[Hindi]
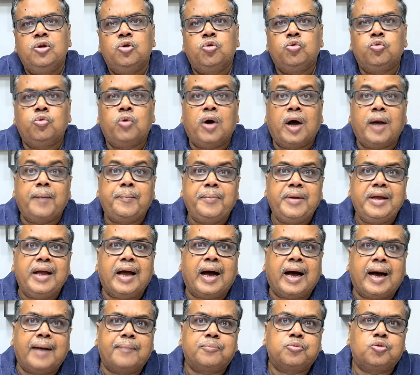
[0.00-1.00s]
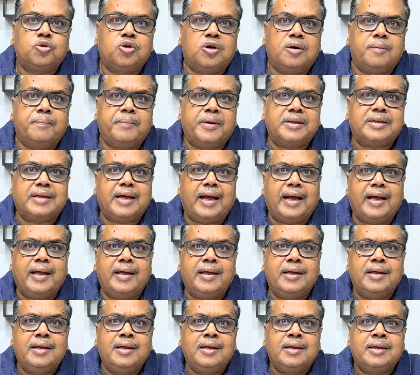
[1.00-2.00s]
वह भी आपको हम बताएं
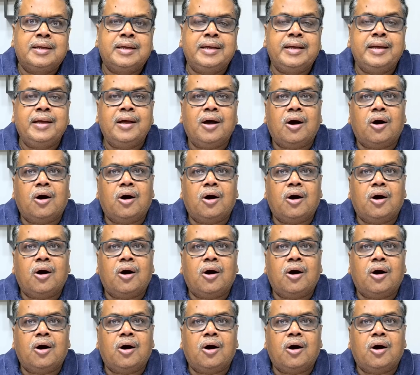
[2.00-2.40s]
कि